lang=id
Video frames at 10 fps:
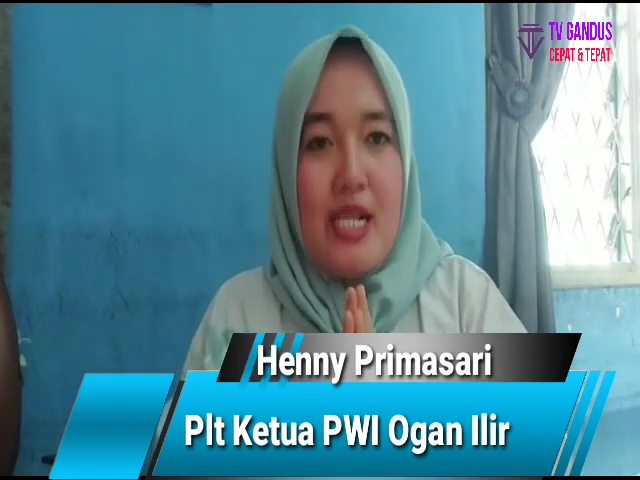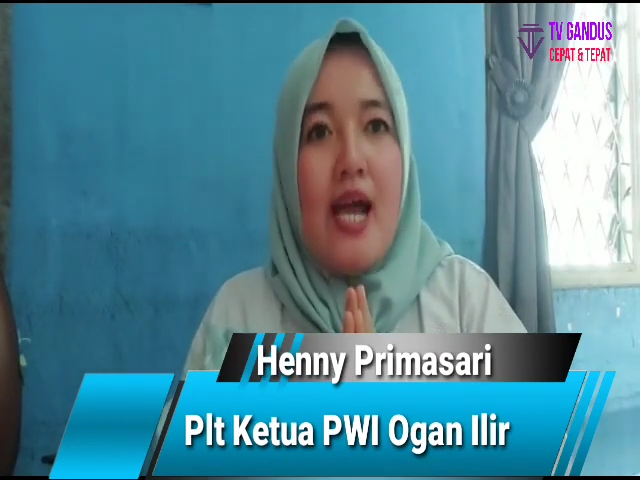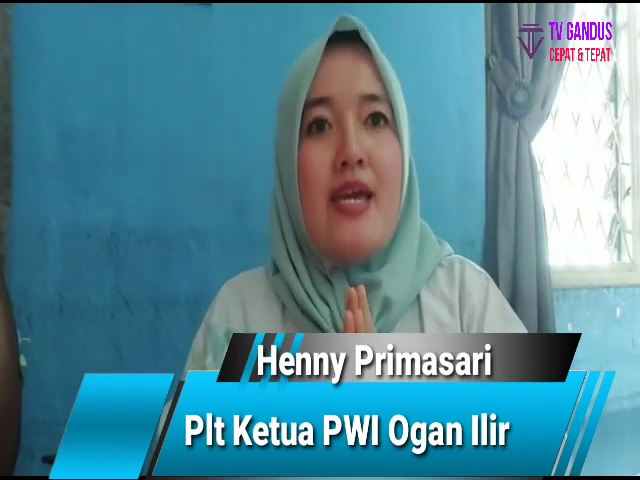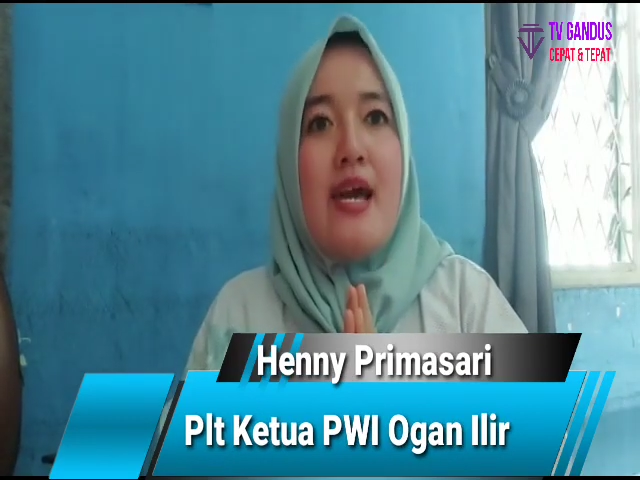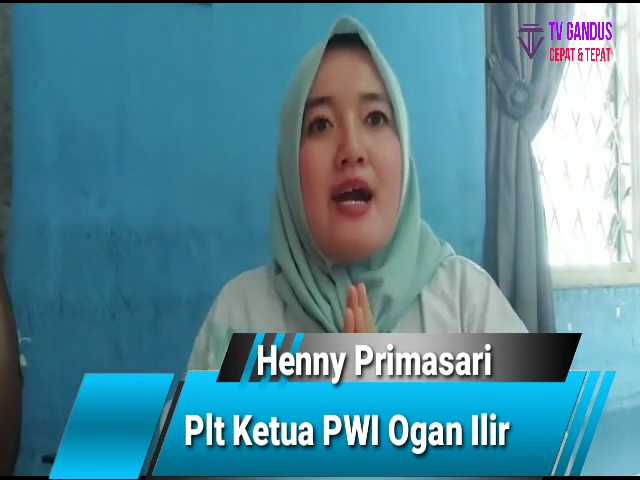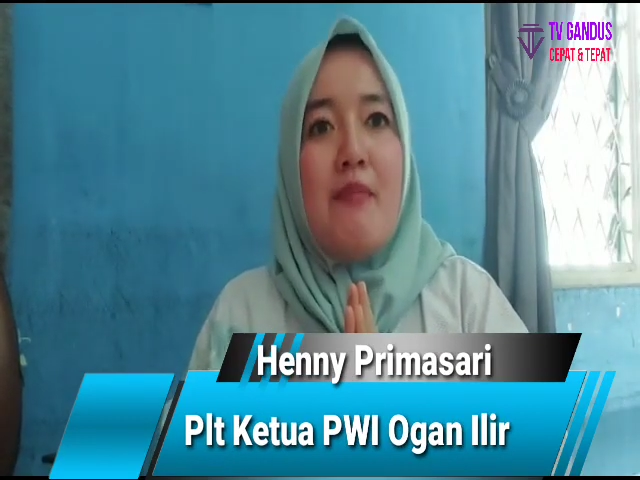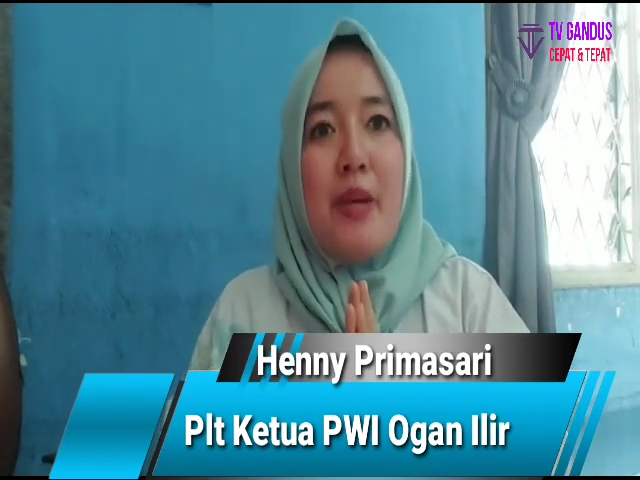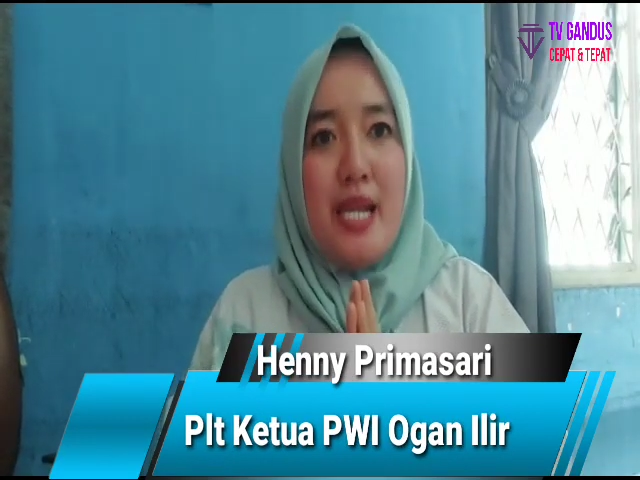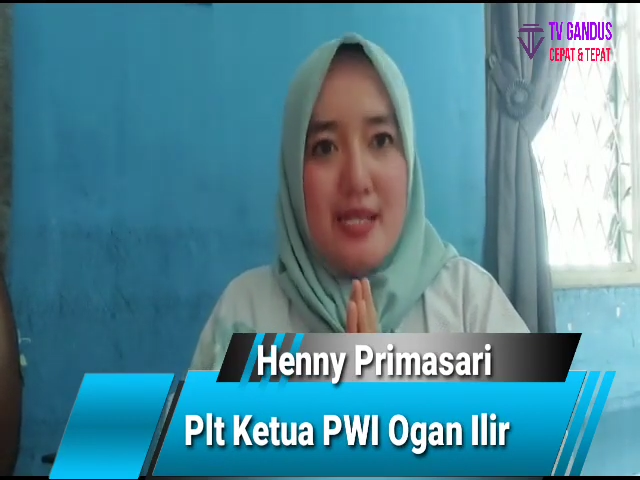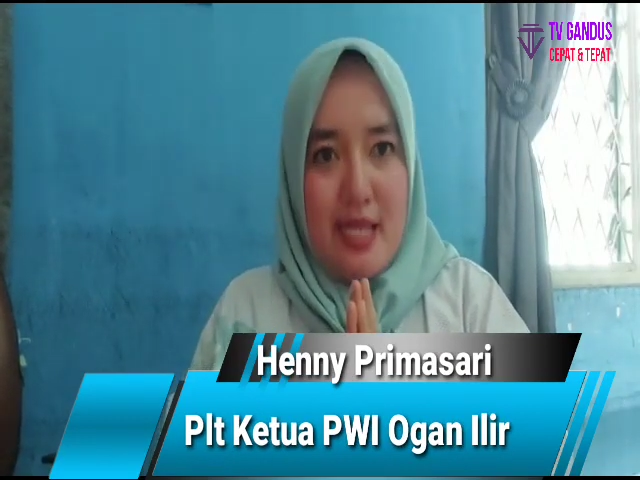Saya
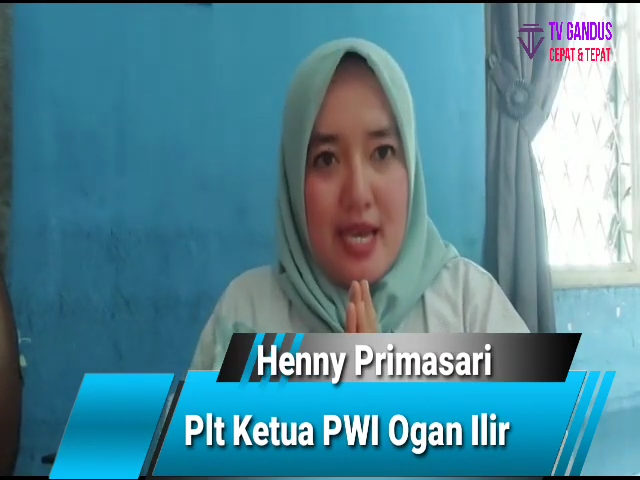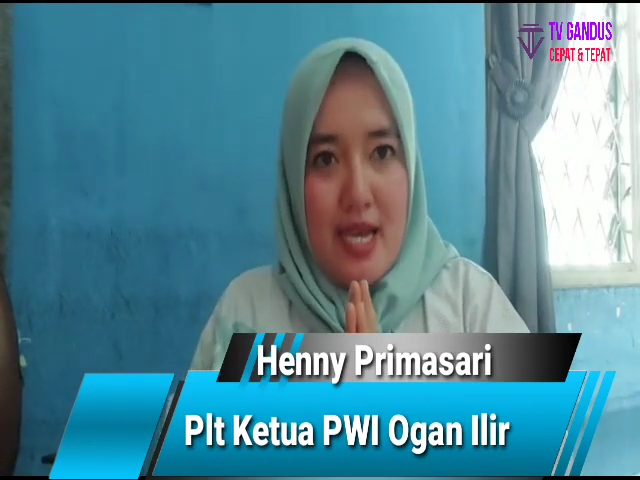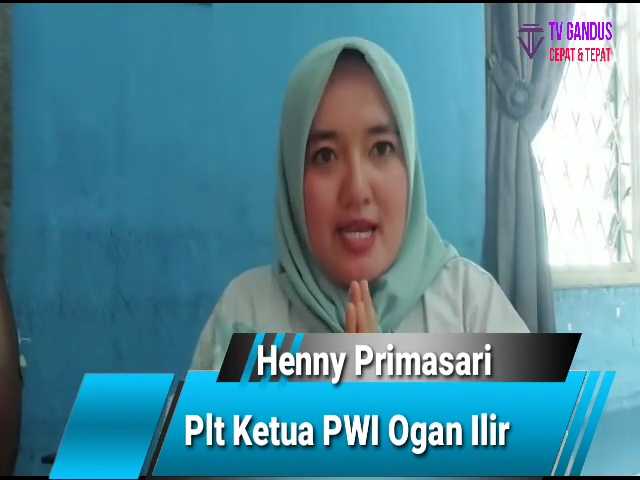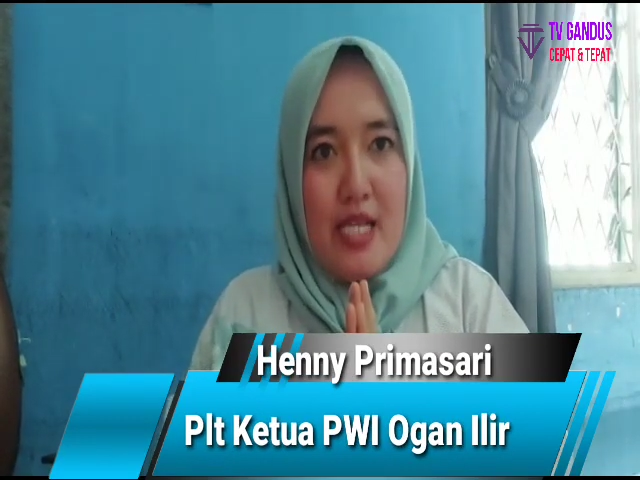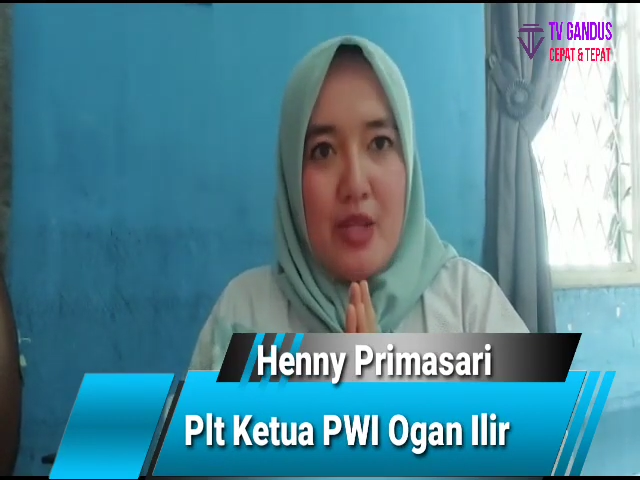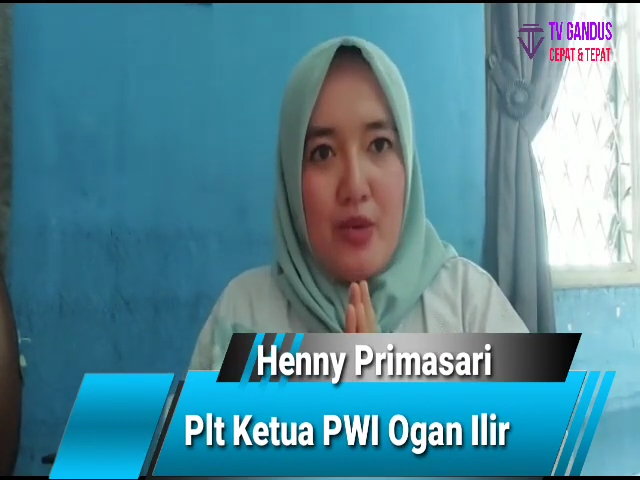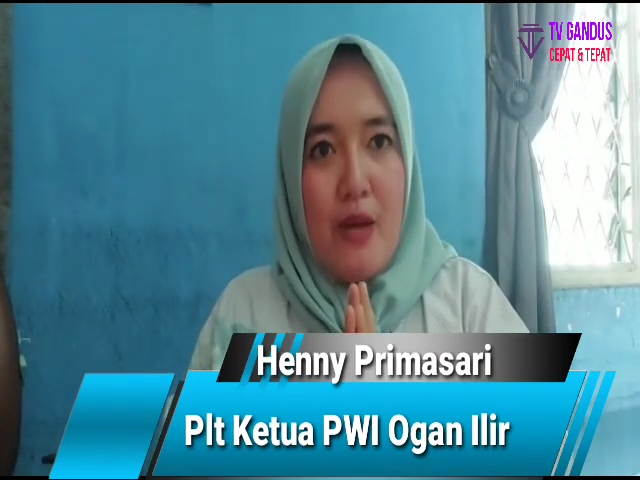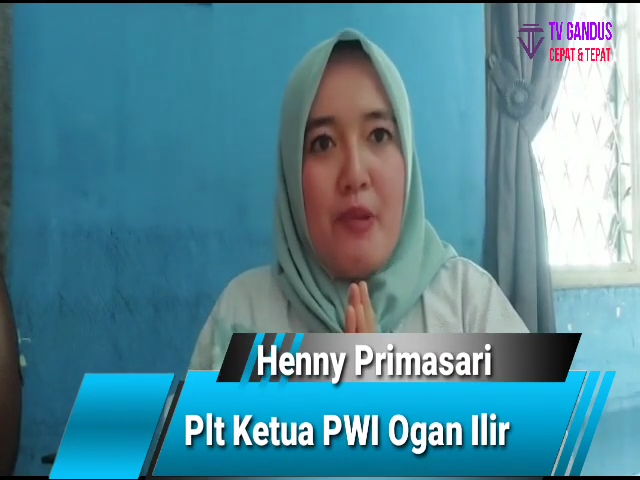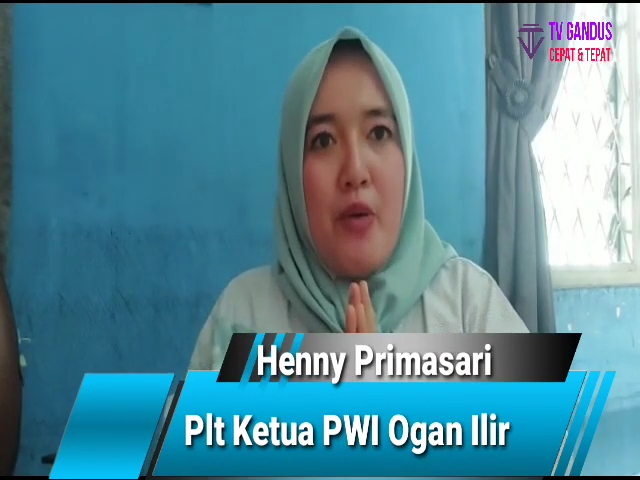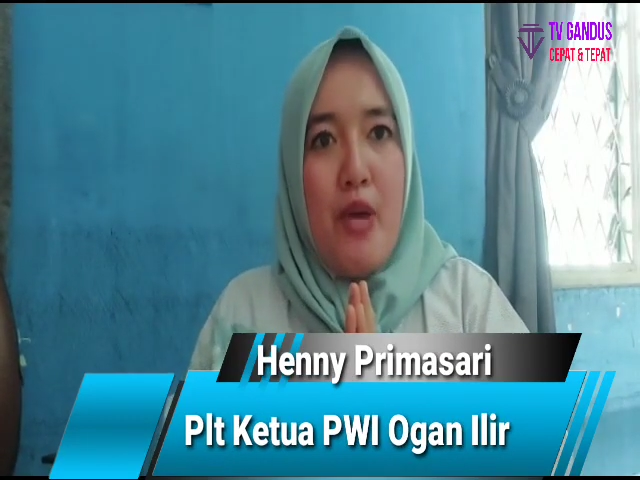PLT Ketua
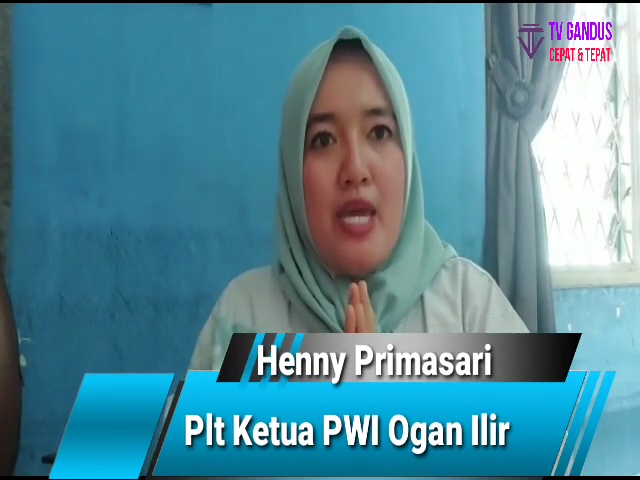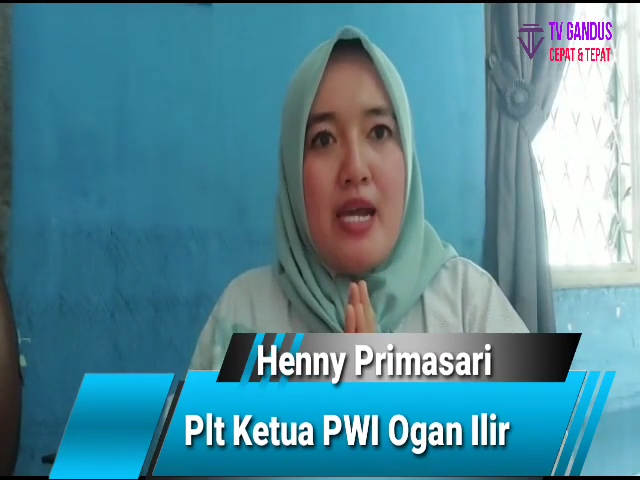PWI